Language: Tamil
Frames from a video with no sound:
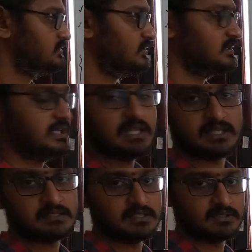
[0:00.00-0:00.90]
ஸோ அதனால்
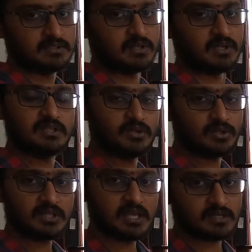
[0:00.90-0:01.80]
எக்ஸ்னு எடுத்துக்கலாம் அதை
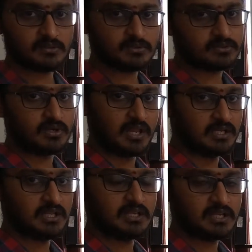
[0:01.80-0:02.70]
டோன் கேர்னு கூட
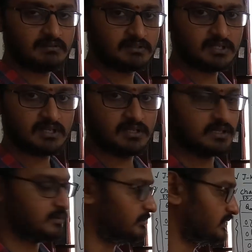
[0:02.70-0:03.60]
சொல்லலாம் இல்லையா ஞாபகம் இருக்கா
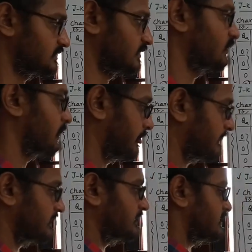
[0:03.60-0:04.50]
நம்ம பார்த்துருக்கோம்
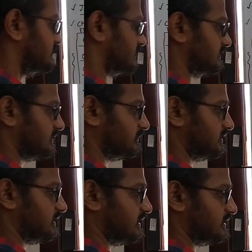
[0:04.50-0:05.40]
ஸோ அதே
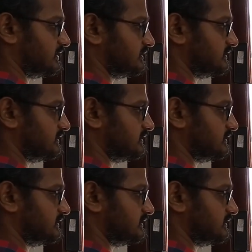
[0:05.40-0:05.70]
மாதிரி அதுக்கு